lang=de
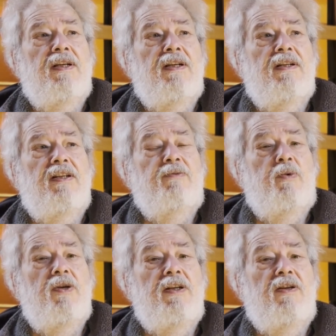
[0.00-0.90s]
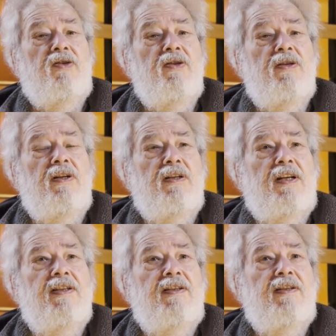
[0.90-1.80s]
äh, des Politischen,
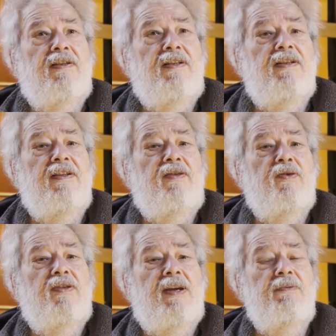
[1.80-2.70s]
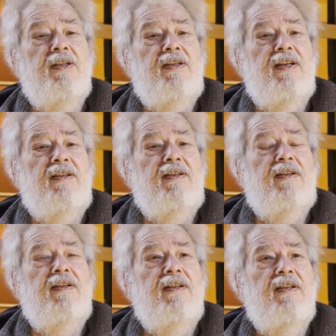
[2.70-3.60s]
das, die sich
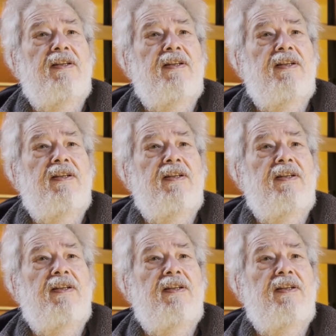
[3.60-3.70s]
zusammensetzt